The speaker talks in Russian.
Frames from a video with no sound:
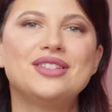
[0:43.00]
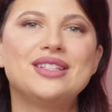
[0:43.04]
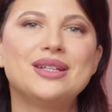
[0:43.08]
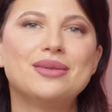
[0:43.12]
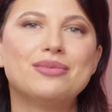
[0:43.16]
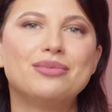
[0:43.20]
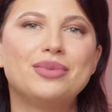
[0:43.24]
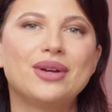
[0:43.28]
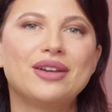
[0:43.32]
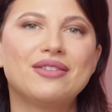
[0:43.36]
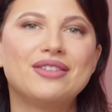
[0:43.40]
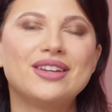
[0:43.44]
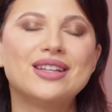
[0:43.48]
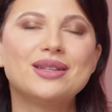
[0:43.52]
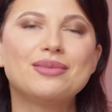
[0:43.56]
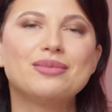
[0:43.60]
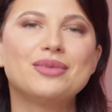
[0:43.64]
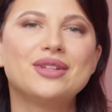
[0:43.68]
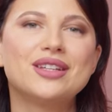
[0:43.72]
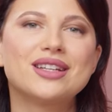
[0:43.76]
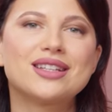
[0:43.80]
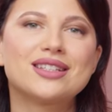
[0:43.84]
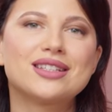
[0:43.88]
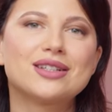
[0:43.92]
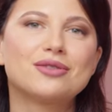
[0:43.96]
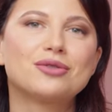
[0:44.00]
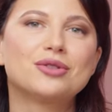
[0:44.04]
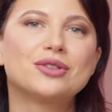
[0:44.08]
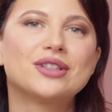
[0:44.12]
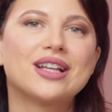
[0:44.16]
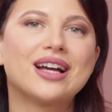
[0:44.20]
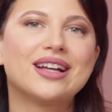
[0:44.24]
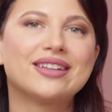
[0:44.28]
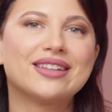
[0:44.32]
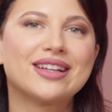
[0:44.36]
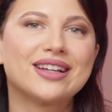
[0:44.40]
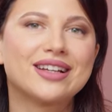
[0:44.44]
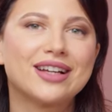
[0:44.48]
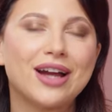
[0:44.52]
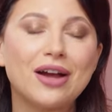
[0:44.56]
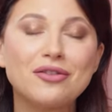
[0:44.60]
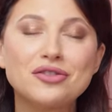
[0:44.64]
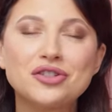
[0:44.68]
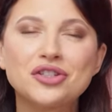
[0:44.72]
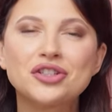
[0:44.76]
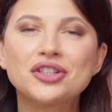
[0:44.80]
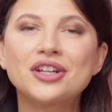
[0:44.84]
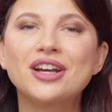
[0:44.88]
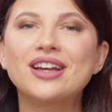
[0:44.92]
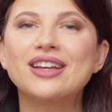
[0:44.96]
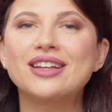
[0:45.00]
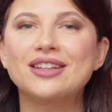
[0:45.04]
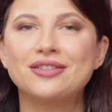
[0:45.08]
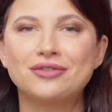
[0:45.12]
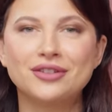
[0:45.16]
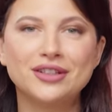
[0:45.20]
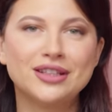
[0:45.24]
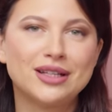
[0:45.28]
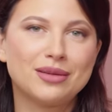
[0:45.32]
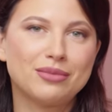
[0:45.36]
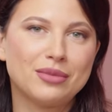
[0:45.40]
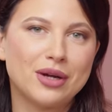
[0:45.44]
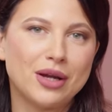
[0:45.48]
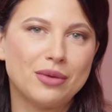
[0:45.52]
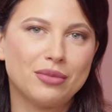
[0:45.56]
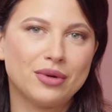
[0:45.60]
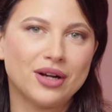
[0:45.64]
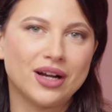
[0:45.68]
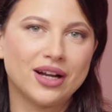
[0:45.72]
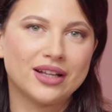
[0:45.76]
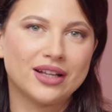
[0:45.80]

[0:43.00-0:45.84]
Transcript: Всем привет, меня зовут Анна Кравченко и вы на моем